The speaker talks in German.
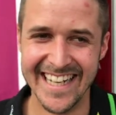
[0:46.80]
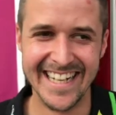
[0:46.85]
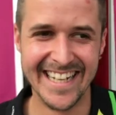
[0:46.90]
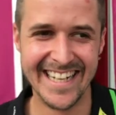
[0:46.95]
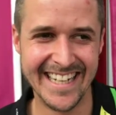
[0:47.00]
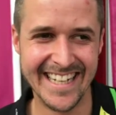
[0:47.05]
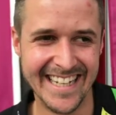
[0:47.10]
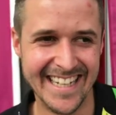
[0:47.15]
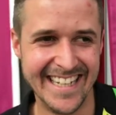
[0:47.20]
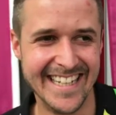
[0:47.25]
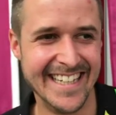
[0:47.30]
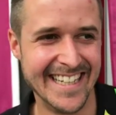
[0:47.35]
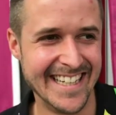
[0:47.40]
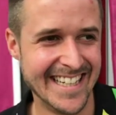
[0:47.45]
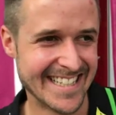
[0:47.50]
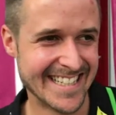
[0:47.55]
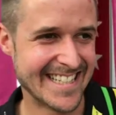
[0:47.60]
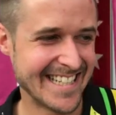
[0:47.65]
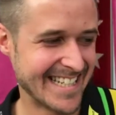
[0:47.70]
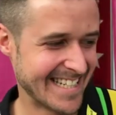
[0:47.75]
äh,
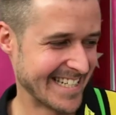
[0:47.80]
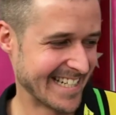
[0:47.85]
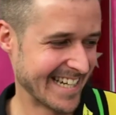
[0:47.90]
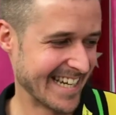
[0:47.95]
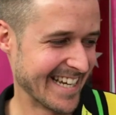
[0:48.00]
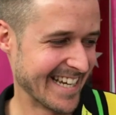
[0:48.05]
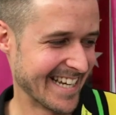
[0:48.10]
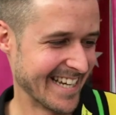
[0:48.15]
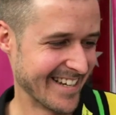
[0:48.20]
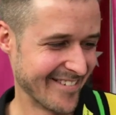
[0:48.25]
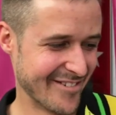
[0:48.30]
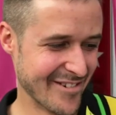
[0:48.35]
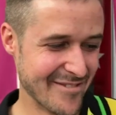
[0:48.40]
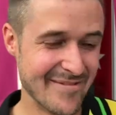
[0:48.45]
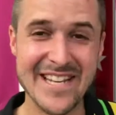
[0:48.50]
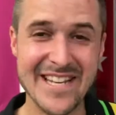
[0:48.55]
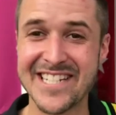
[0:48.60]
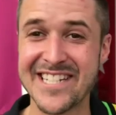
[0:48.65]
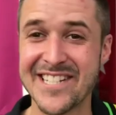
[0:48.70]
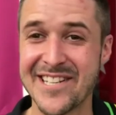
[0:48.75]
es ist, äh, für
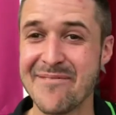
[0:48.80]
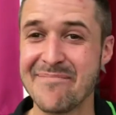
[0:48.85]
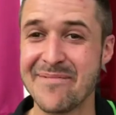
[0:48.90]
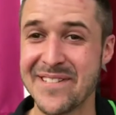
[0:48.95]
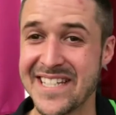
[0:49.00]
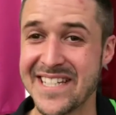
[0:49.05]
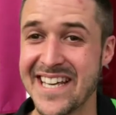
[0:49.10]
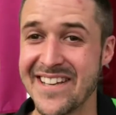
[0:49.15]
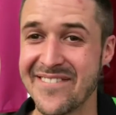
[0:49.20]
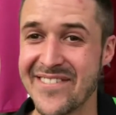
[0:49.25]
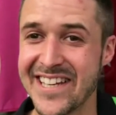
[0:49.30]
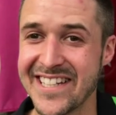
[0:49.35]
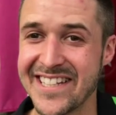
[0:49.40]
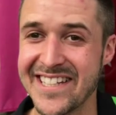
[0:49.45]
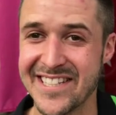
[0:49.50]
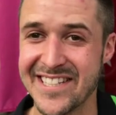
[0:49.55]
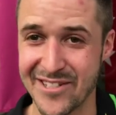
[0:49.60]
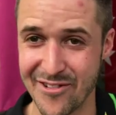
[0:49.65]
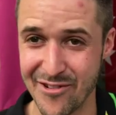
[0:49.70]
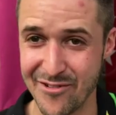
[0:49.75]
mich ist das etwas sehr
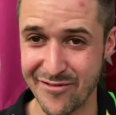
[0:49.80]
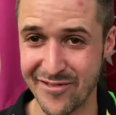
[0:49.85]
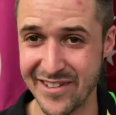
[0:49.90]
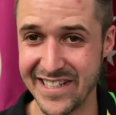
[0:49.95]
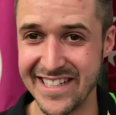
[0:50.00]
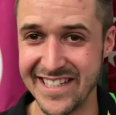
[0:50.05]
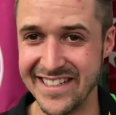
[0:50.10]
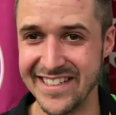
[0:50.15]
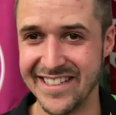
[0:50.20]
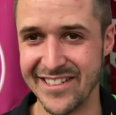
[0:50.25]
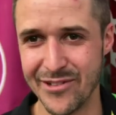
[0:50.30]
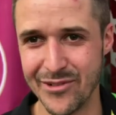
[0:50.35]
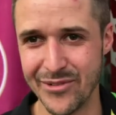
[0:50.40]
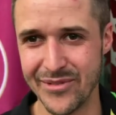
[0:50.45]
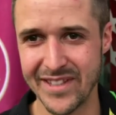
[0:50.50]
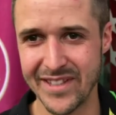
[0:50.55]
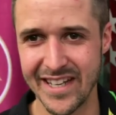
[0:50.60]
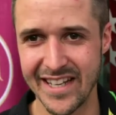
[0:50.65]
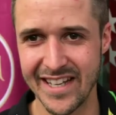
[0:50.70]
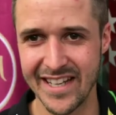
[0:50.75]
Wichtiges, Koffein.
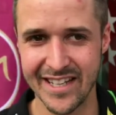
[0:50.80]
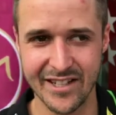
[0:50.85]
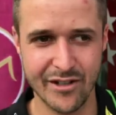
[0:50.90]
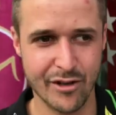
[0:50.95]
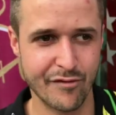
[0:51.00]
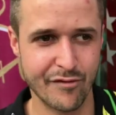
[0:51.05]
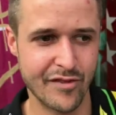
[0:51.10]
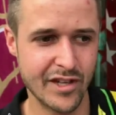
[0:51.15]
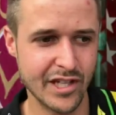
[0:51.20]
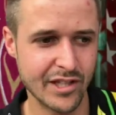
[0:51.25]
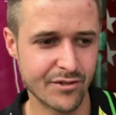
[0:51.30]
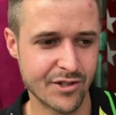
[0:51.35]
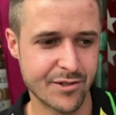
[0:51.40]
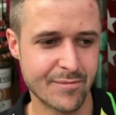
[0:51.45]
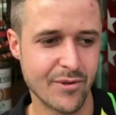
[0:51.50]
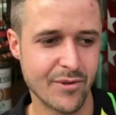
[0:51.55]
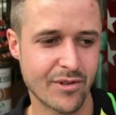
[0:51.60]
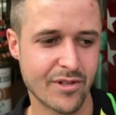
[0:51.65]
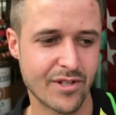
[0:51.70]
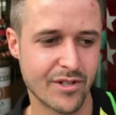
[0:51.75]
Und äh, Koffein und
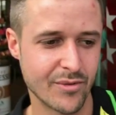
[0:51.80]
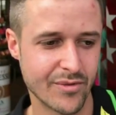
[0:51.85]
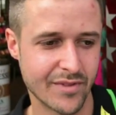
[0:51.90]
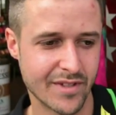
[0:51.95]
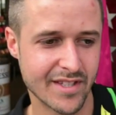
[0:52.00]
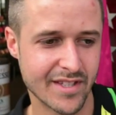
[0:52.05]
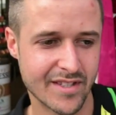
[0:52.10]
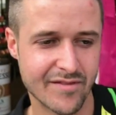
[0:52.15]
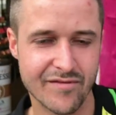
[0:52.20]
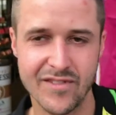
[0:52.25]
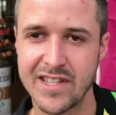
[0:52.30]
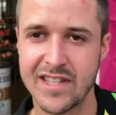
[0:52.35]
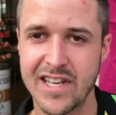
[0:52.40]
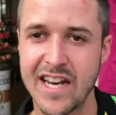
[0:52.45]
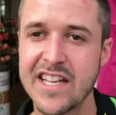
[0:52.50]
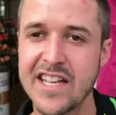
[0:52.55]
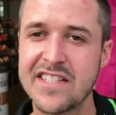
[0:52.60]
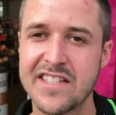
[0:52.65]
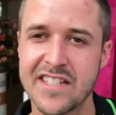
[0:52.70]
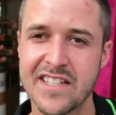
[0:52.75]
Sport, und das
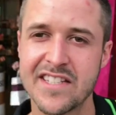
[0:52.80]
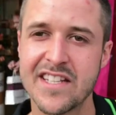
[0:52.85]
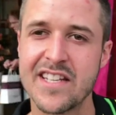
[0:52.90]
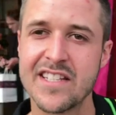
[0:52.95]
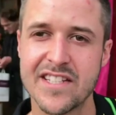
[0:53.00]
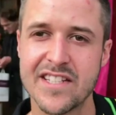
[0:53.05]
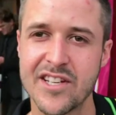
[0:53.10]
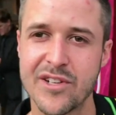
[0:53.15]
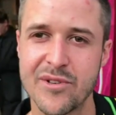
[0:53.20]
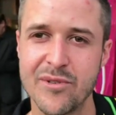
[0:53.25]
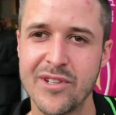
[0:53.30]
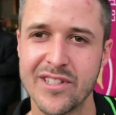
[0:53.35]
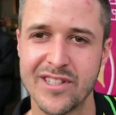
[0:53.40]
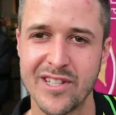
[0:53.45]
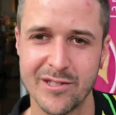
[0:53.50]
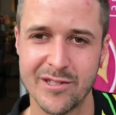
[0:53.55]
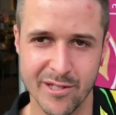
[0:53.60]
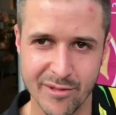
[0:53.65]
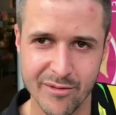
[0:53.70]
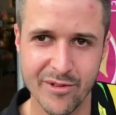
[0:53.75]
verträgt sich sehr, sehr gut.
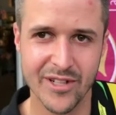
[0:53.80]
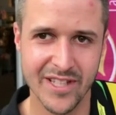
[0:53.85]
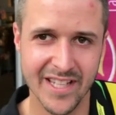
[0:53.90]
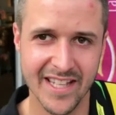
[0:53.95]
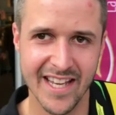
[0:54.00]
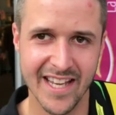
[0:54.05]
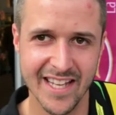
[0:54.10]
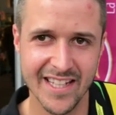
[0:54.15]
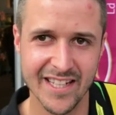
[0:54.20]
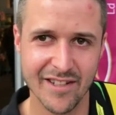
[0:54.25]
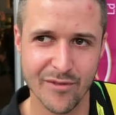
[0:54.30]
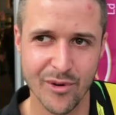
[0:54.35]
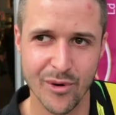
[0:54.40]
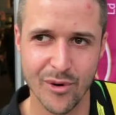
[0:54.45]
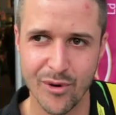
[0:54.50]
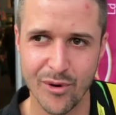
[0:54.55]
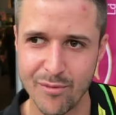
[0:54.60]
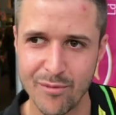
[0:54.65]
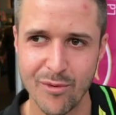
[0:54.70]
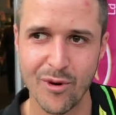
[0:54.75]
Also ich bin wirklich einer, der
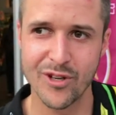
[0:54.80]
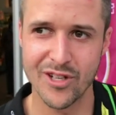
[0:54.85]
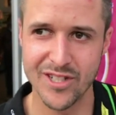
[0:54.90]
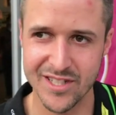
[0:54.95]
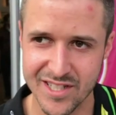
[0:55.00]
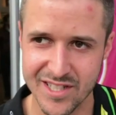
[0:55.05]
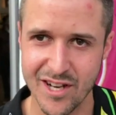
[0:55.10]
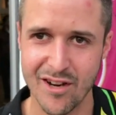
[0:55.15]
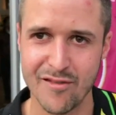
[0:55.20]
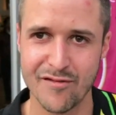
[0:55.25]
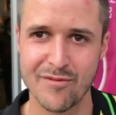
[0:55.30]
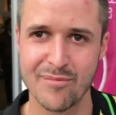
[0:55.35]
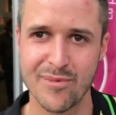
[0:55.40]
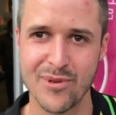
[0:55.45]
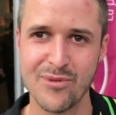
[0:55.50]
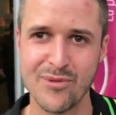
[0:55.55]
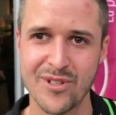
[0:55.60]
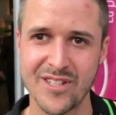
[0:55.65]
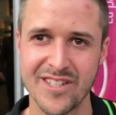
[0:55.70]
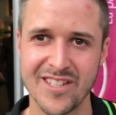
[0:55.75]
morgens Kaffee
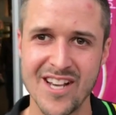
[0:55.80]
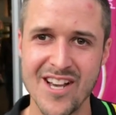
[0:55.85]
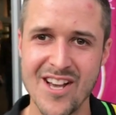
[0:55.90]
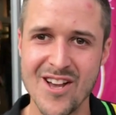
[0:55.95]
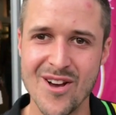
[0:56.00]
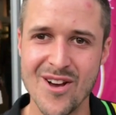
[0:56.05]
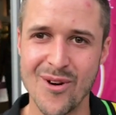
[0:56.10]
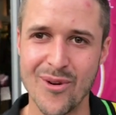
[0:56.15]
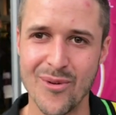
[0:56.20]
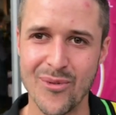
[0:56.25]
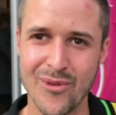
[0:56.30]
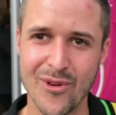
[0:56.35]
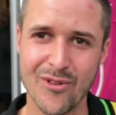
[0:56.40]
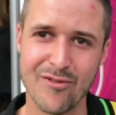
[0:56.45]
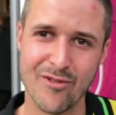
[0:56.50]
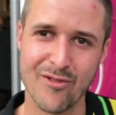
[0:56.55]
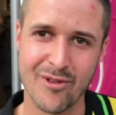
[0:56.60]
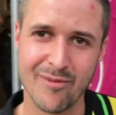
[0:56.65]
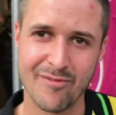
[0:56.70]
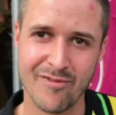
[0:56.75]
braucht. Und auch
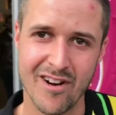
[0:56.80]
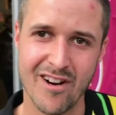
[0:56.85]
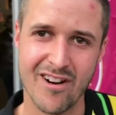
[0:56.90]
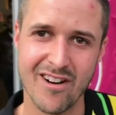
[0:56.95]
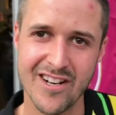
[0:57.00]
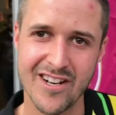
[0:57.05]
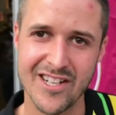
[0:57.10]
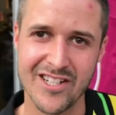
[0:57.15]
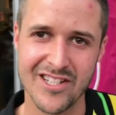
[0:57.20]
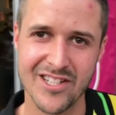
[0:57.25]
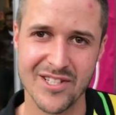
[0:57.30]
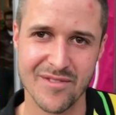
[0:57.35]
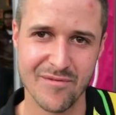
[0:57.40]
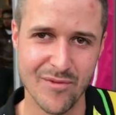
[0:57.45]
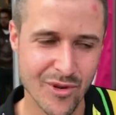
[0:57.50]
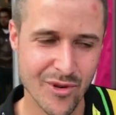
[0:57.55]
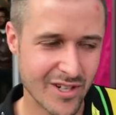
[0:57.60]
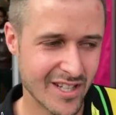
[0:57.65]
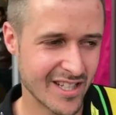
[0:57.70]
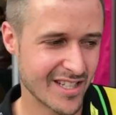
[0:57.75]
vor dem Fahren ist es
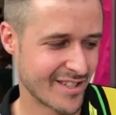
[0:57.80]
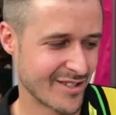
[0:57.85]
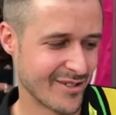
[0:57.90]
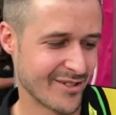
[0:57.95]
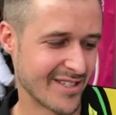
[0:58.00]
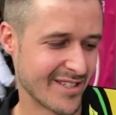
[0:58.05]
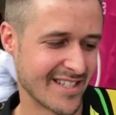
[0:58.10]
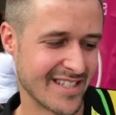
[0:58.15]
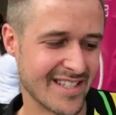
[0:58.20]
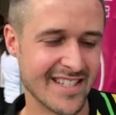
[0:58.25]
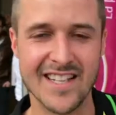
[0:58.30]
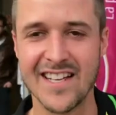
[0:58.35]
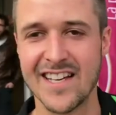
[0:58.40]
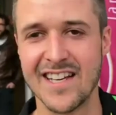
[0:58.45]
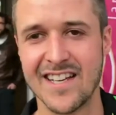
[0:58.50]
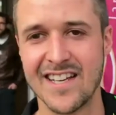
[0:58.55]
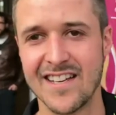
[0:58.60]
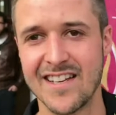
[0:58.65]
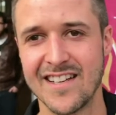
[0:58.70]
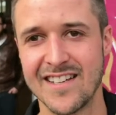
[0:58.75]
wirklich so, dass ich
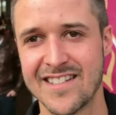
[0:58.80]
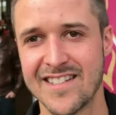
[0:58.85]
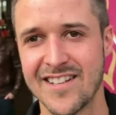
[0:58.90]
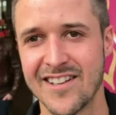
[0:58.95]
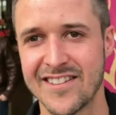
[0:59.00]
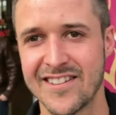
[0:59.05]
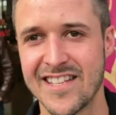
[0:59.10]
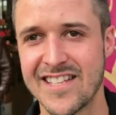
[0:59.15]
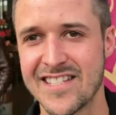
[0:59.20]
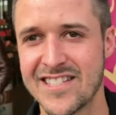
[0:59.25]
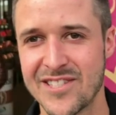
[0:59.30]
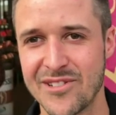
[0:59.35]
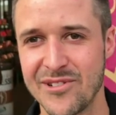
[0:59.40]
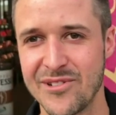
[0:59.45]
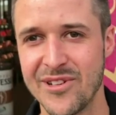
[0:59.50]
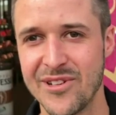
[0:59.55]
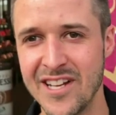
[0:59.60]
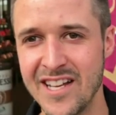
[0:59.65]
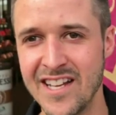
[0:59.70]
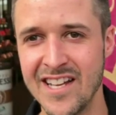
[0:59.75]
äh, das
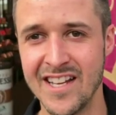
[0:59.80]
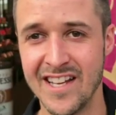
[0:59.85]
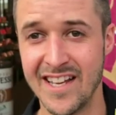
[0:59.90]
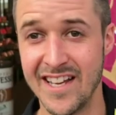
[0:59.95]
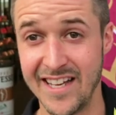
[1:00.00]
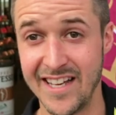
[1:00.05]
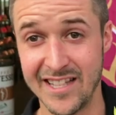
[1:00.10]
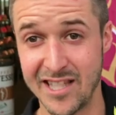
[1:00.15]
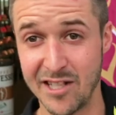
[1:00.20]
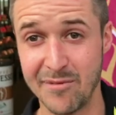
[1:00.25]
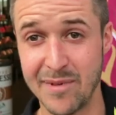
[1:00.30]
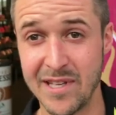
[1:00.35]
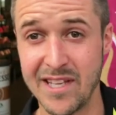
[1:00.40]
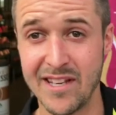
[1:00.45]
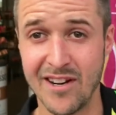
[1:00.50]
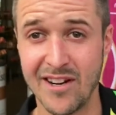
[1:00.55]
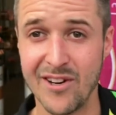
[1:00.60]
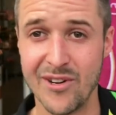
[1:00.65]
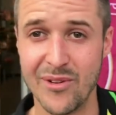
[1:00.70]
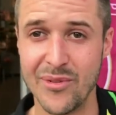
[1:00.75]
Latesso äh, dabei
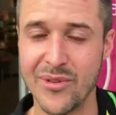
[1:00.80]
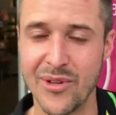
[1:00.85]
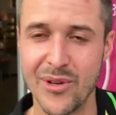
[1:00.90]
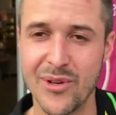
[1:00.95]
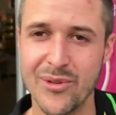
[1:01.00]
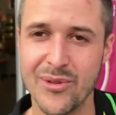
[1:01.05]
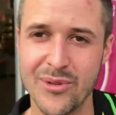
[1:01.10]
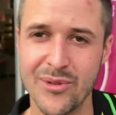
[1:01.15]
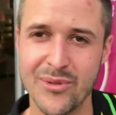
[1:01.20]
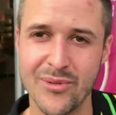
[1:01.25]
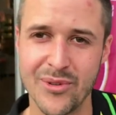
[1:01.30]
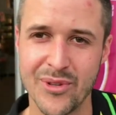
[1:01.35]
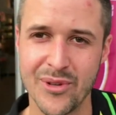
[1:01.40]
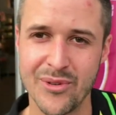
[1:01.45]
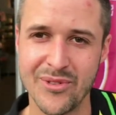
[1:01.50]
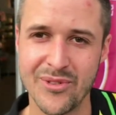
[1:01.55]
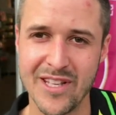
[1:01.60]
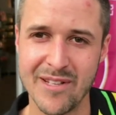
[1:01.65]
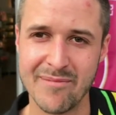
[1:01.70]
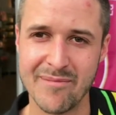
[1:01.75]
habe und auch, und
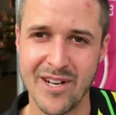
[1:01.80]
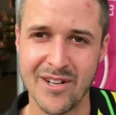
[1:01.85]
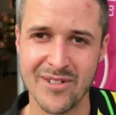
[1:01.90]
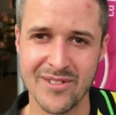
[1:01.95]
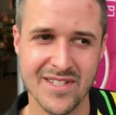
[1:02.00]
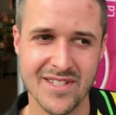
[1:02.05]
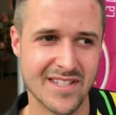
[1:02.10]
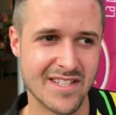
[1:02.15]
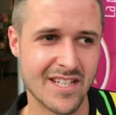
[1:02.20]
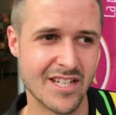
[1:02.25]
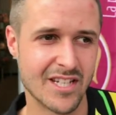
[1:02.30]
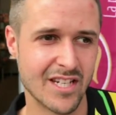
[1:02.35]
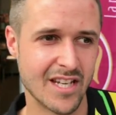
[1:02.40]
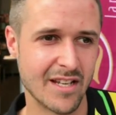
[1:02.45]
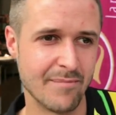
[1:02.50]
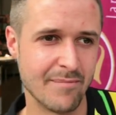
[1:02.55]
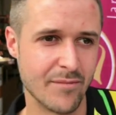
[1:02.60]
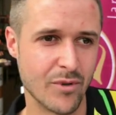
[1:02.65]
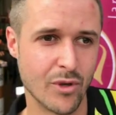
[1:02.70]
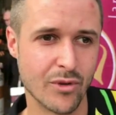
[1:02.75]
auch nicht mehr. Also es ist
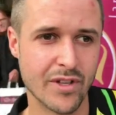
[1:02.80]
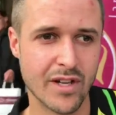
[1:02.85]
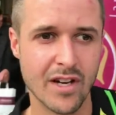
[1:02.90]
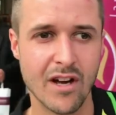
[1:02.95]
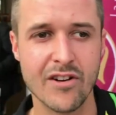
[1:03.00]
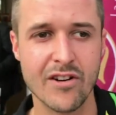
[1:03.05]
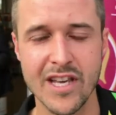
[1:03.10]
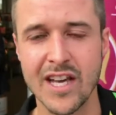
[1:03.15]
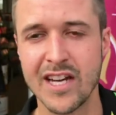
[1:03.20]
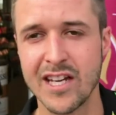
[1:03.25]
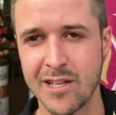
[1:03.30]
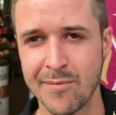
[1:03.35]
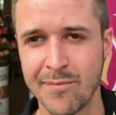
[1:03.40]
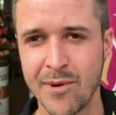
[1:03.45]
ähm, auch eine langjährige